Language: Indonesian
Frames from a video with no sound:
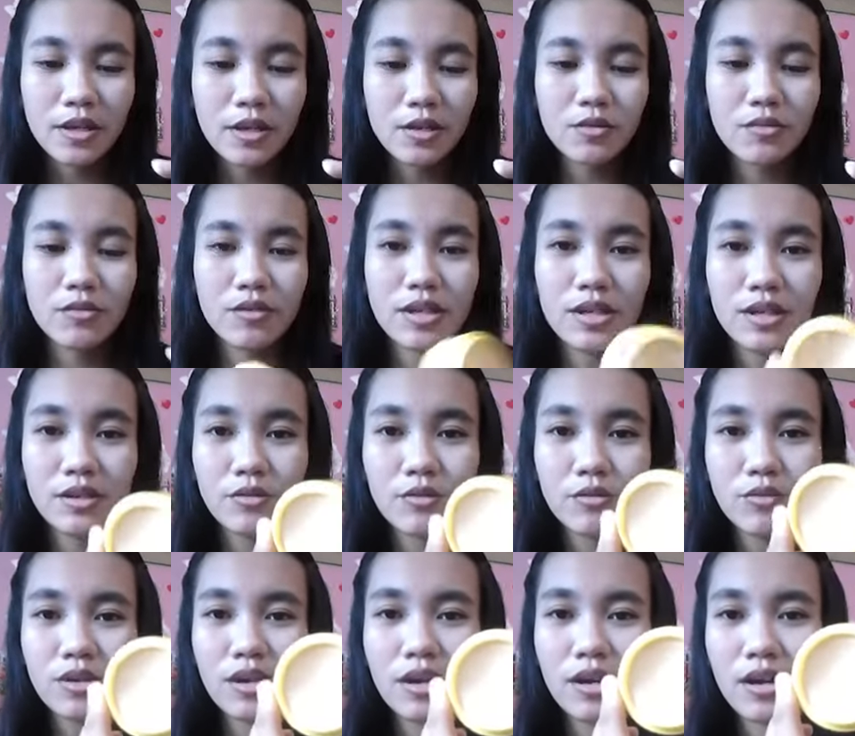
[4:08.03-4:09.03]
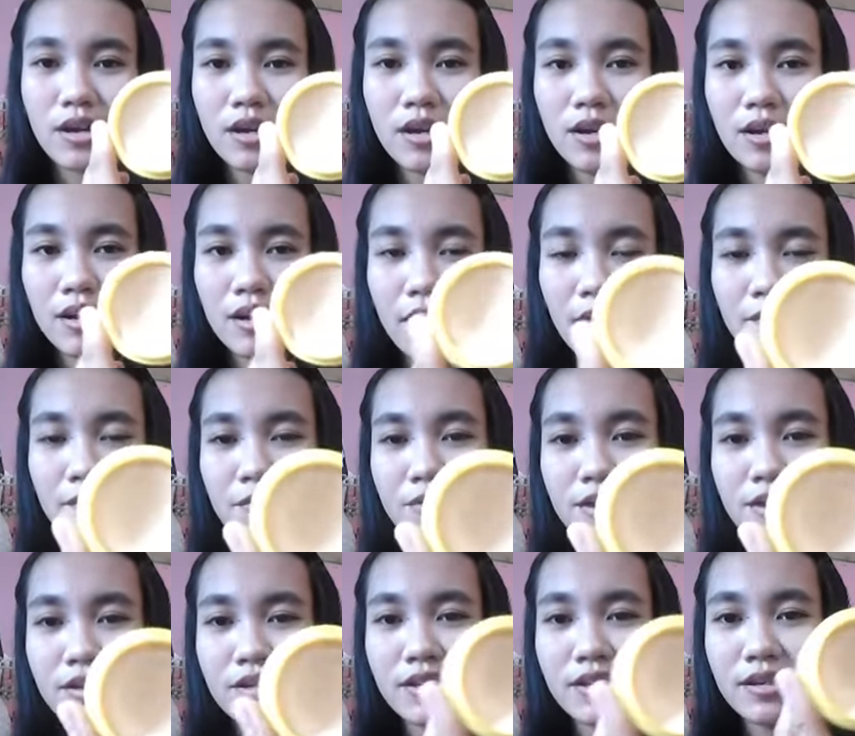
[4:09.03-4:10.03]
gitu ini tuh udah kayak
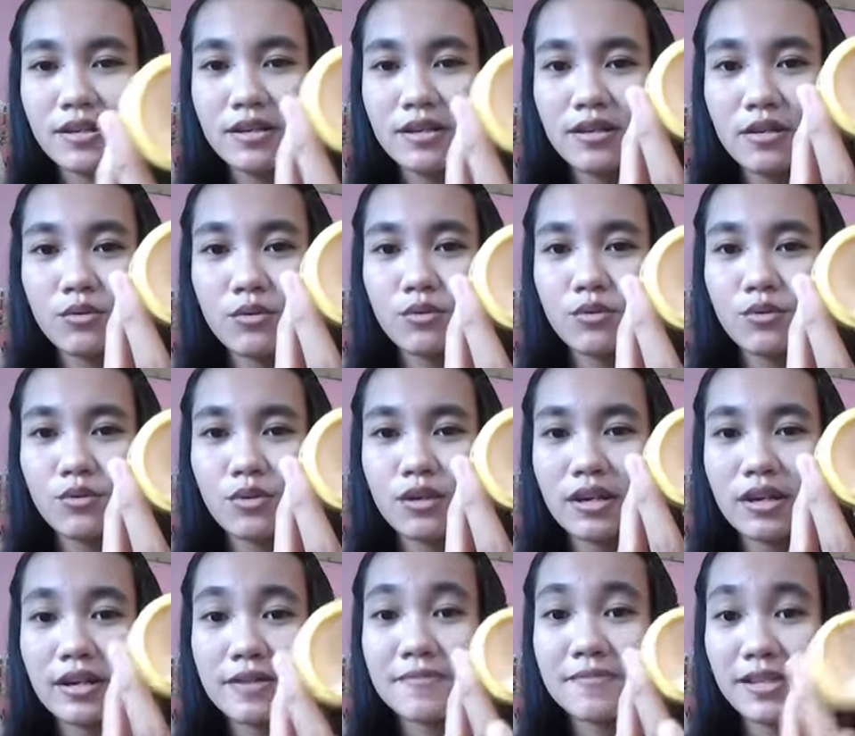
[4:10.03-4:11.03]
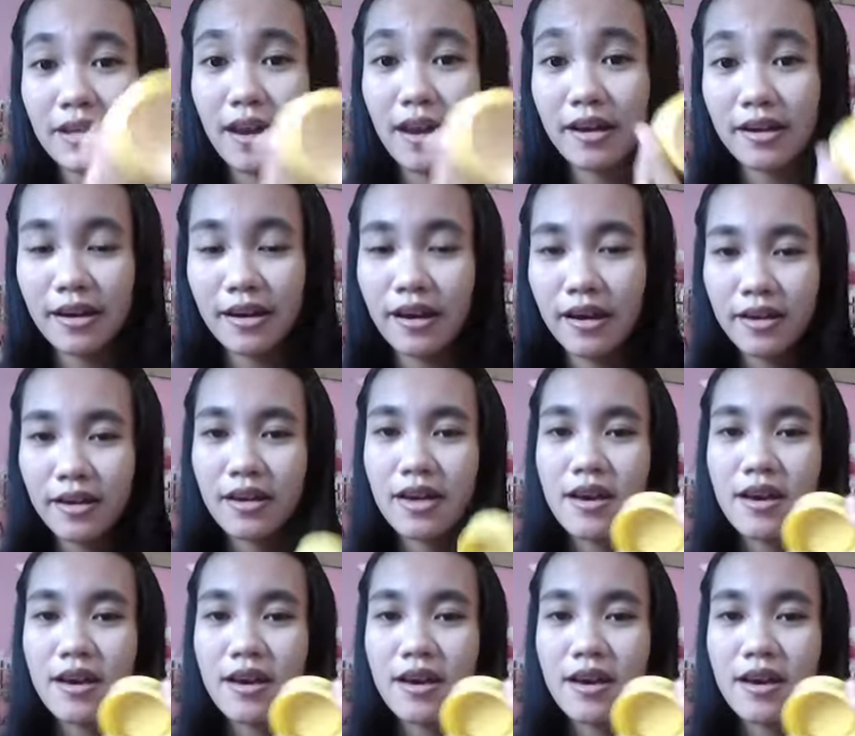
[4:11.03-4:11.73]
foundation itu tuh krim siangnya